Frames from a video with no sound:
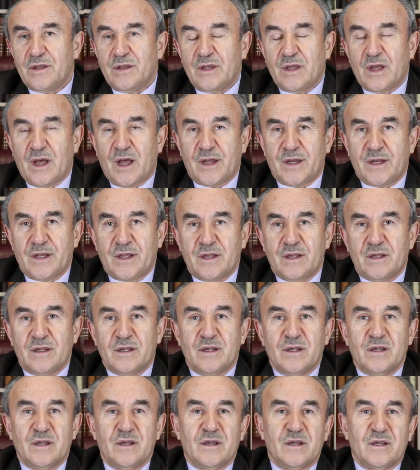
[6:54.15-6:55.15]
Yani
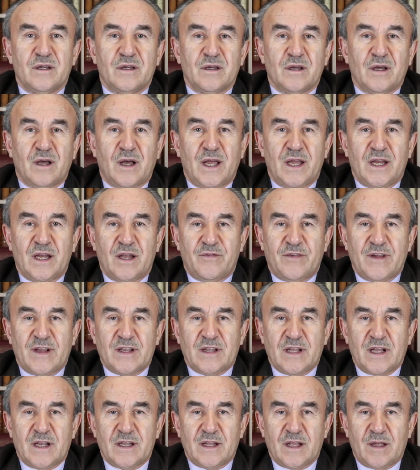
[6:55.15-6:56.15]
aile
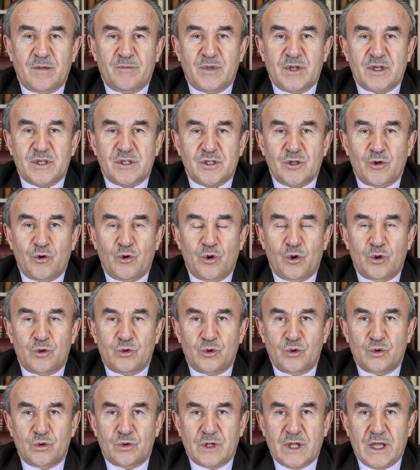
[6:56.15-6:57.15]
fertlerinden birisi
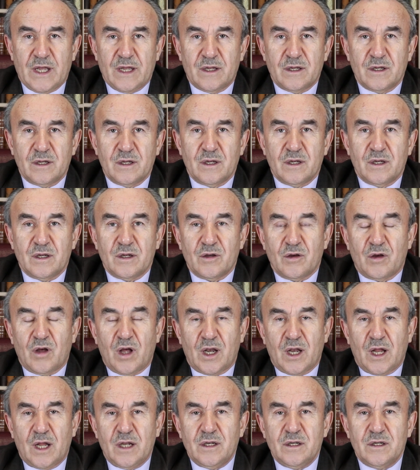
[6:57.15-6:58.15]
öldüğünde
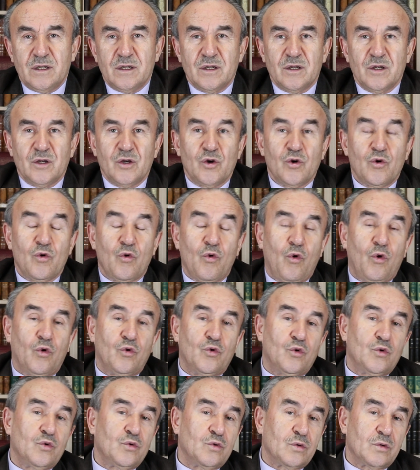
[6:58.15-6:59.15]
kalan
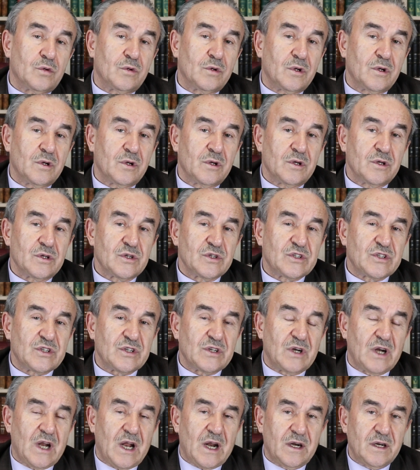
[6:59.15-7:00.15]
onun
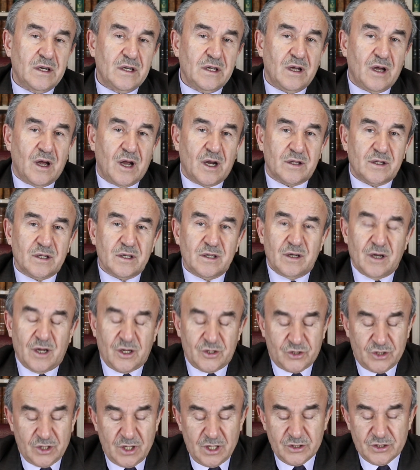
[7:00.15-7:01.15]
sırlarını artık
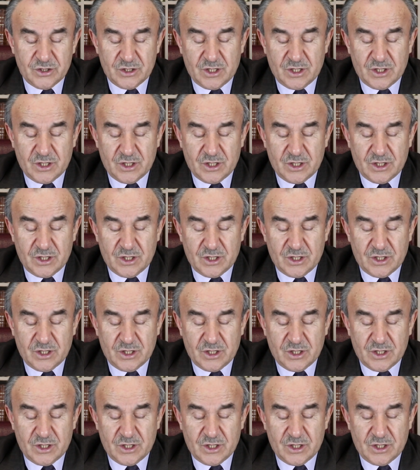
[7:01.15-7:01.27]
açığa